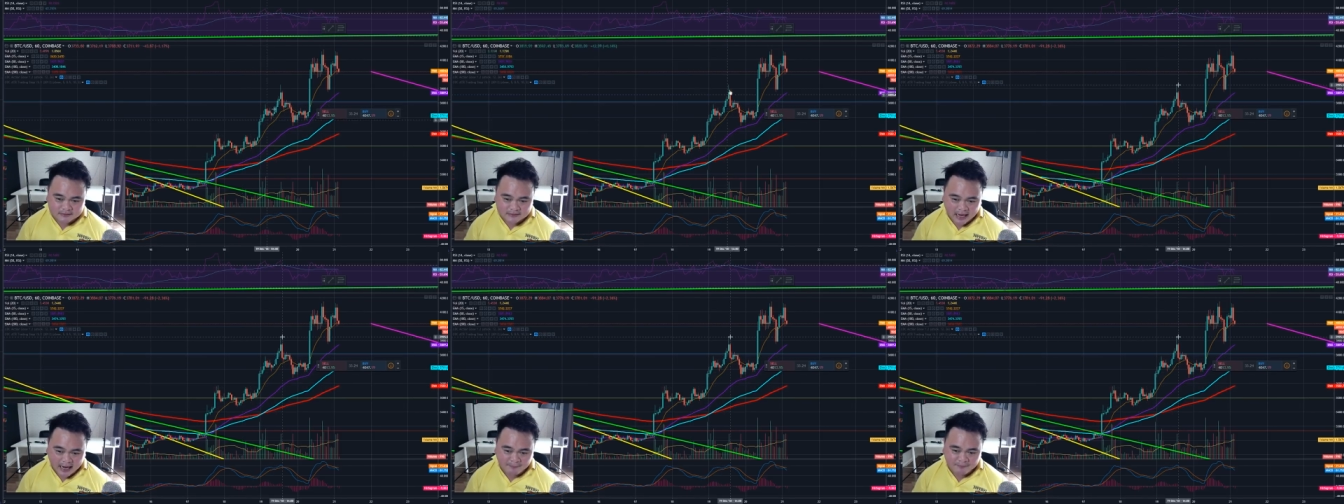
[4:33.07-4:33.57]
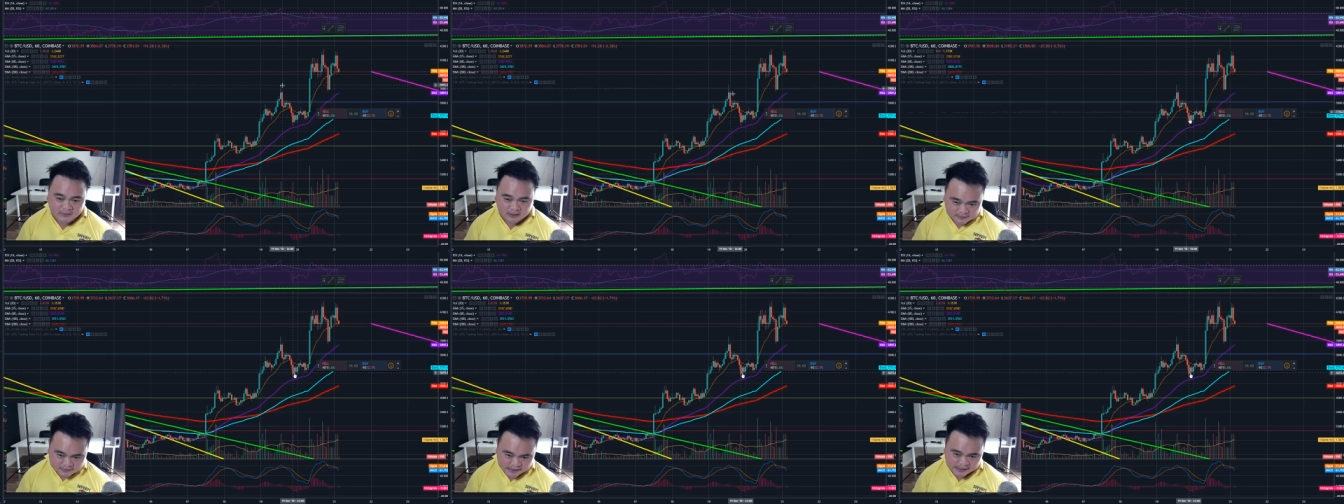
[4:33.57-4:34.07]
3
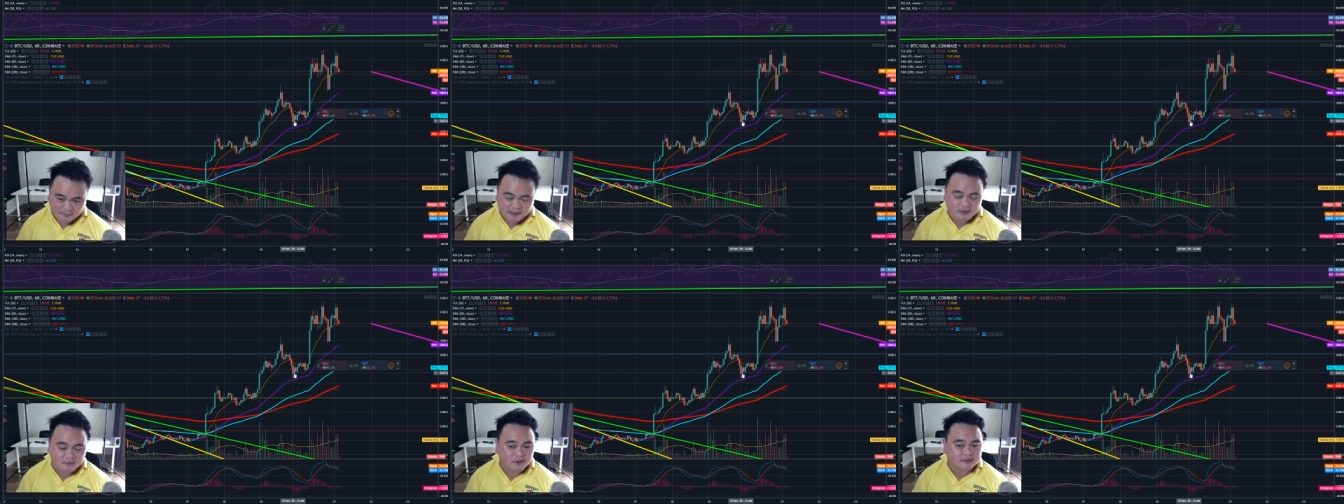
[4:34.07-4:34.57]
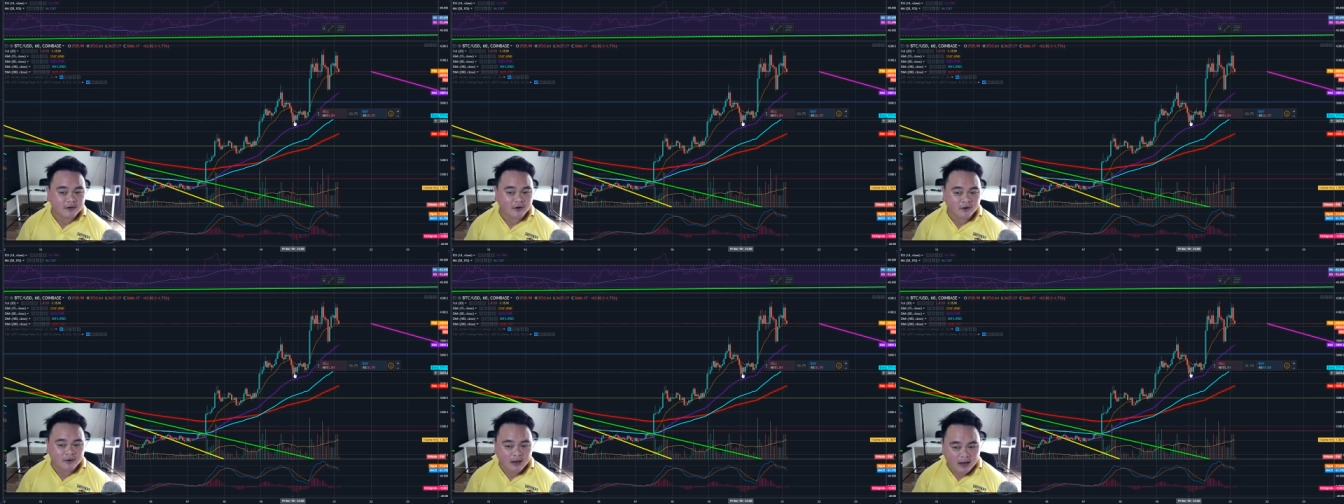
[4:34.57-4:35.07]
แล้ว4ย่อไม่ถึงหัว
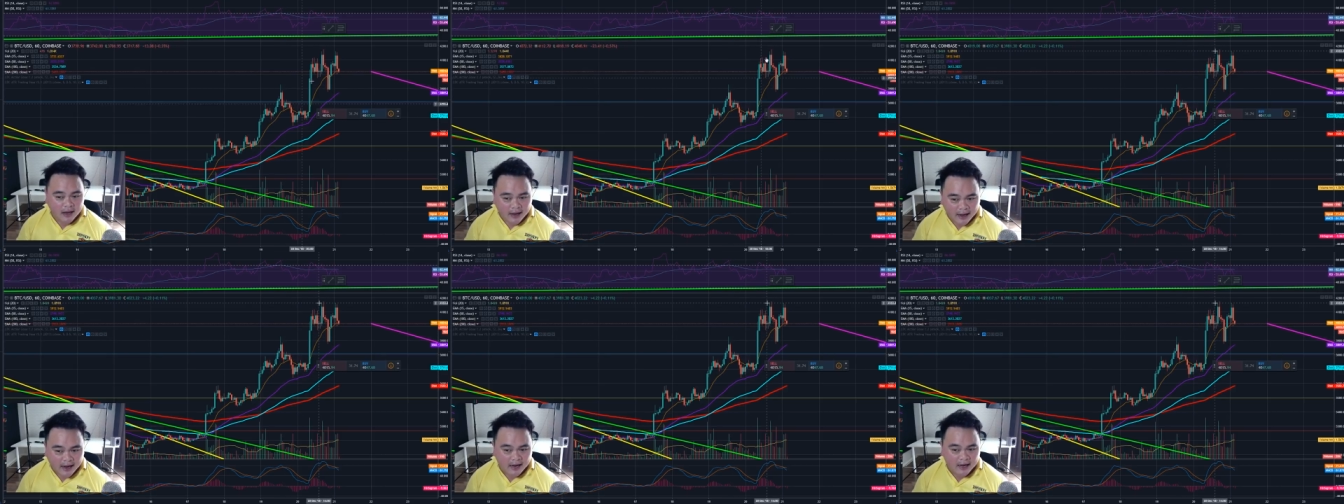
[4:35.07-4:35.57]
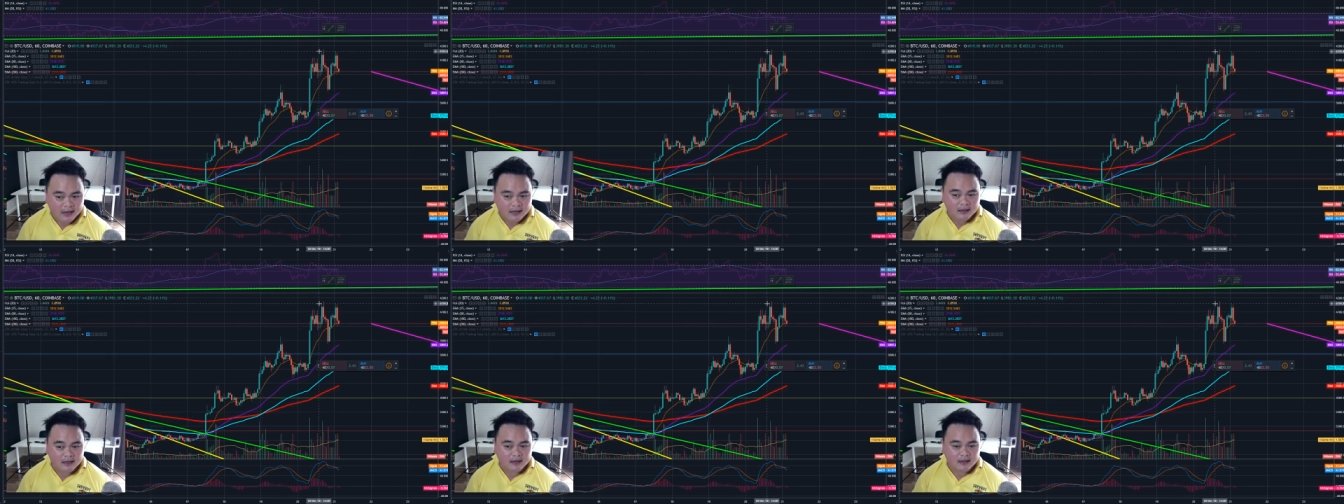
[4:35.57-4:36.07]
2
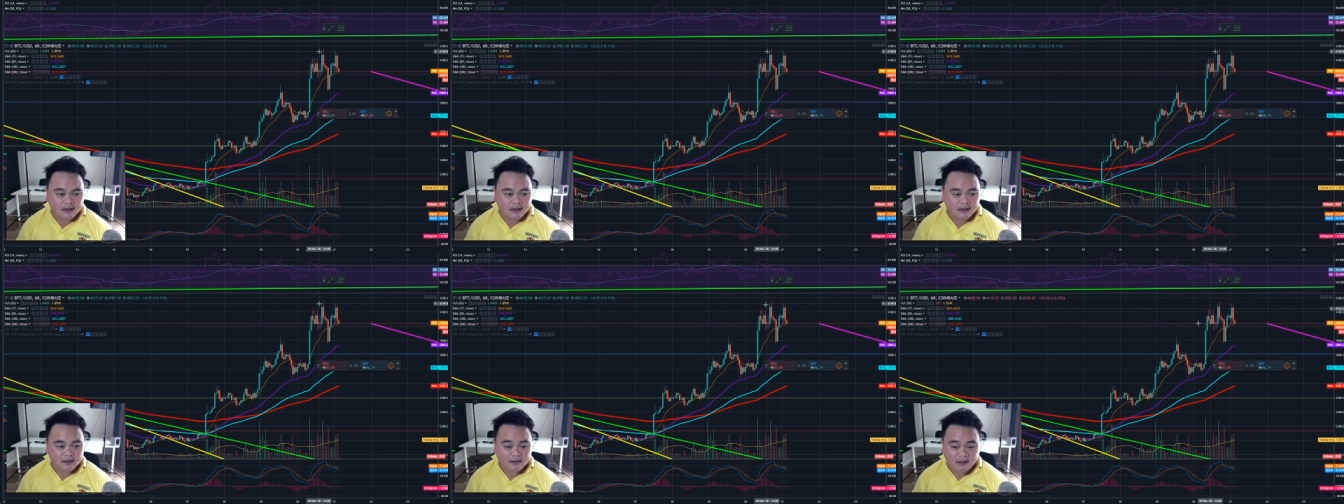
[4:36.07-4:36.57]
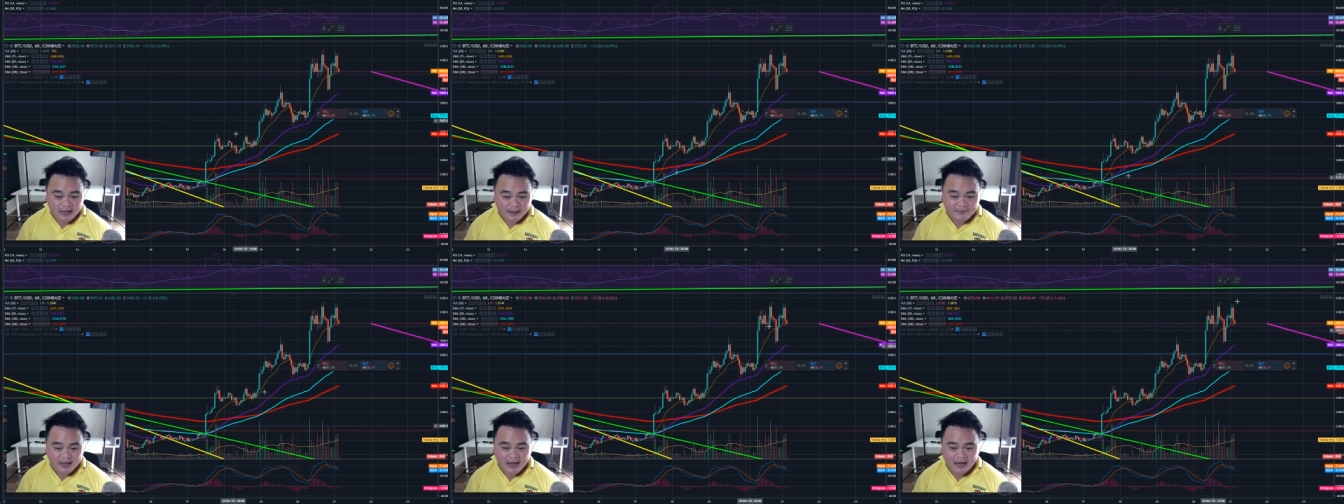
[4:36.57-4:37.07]
5คือนับ
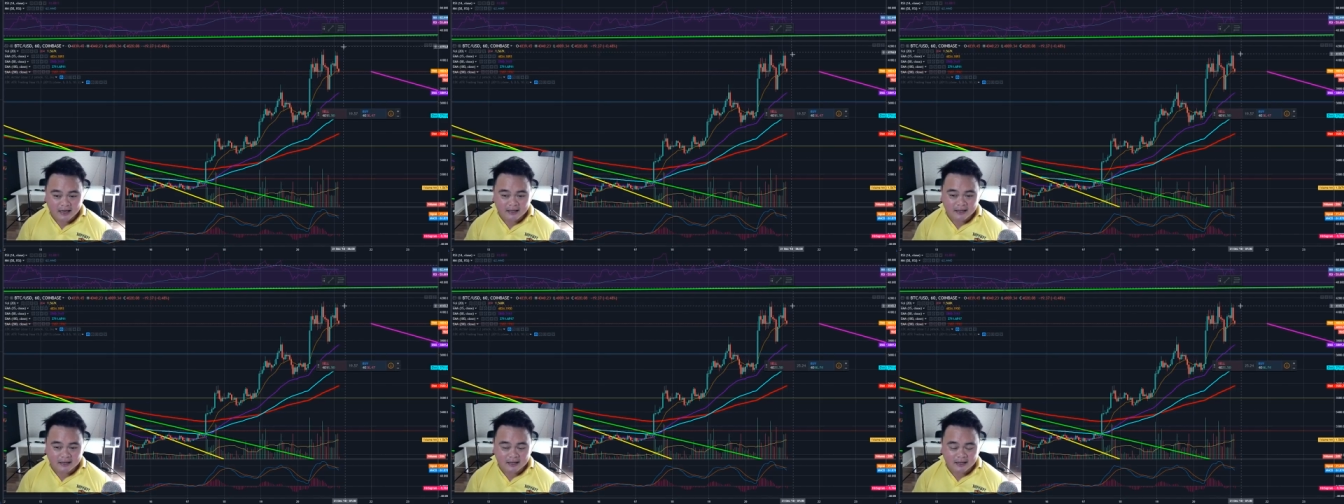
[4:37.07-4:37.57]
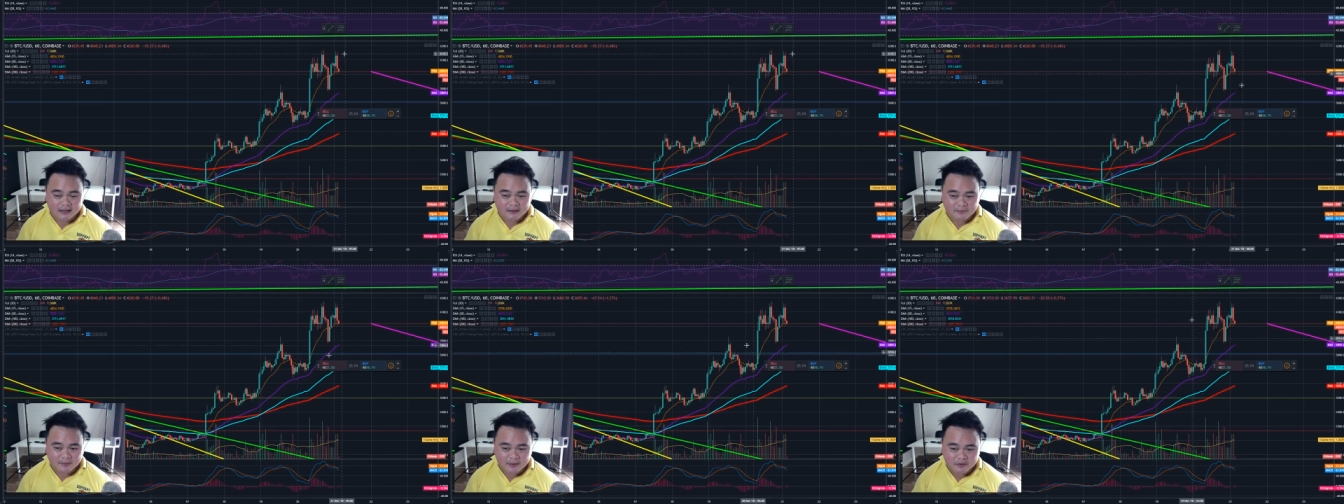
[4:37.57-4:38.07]
ยังไงเนี่ยนะ
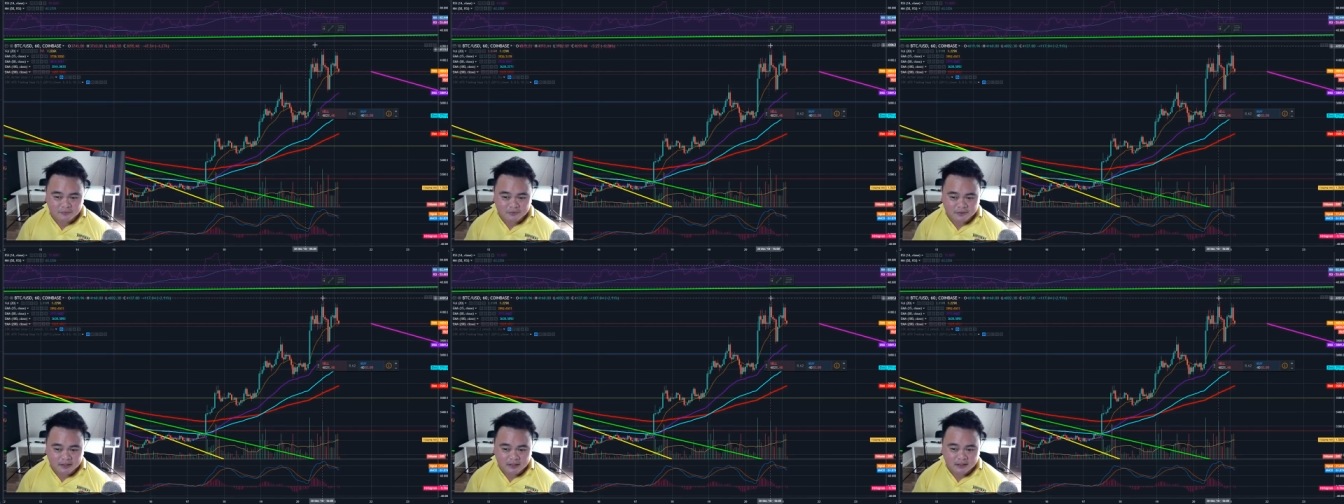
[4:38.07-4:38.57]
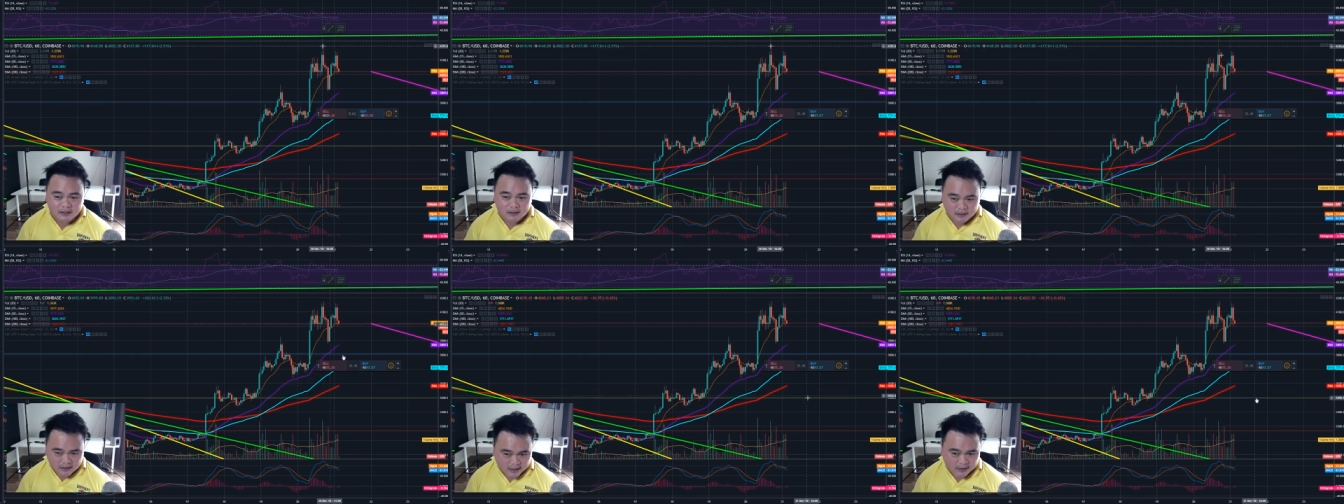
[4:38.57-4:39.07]
มันไปจบตรงเนี้ย
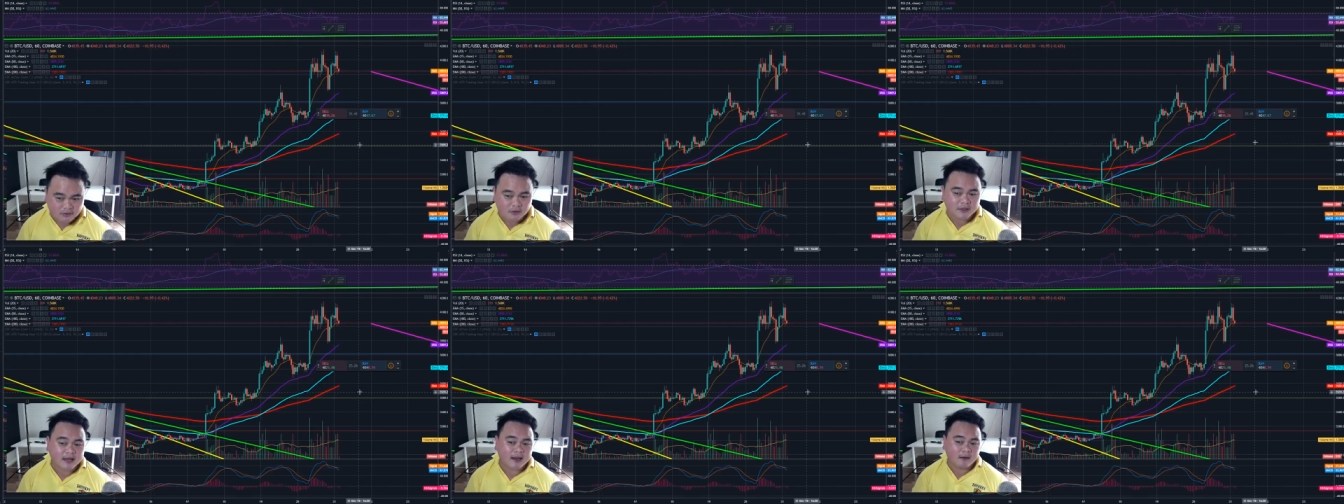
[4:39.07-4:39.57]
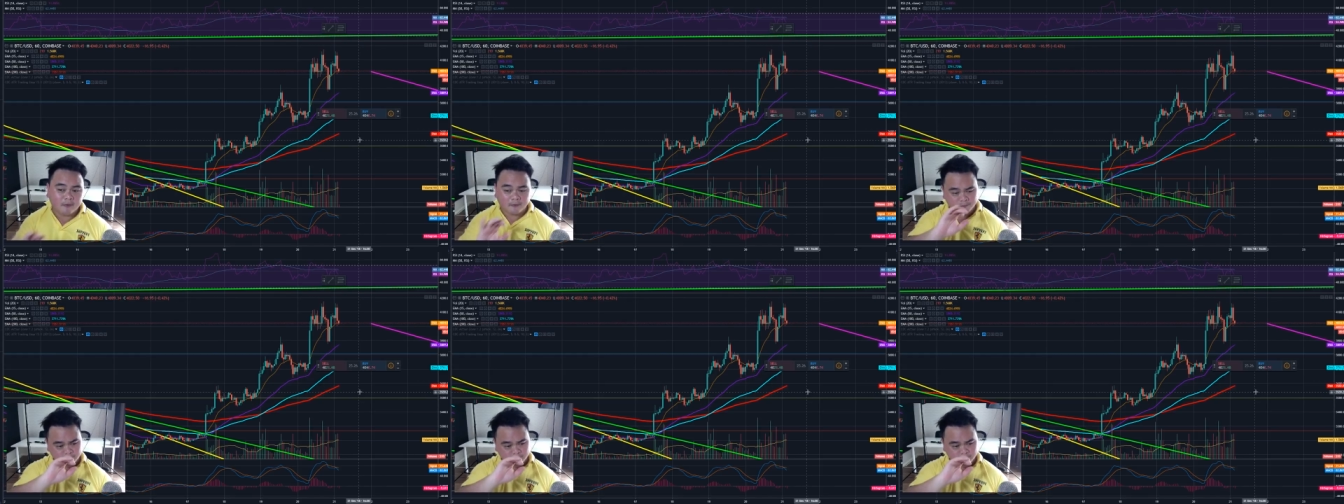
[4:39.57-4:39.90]
ยังไงก็ต้องมีการลง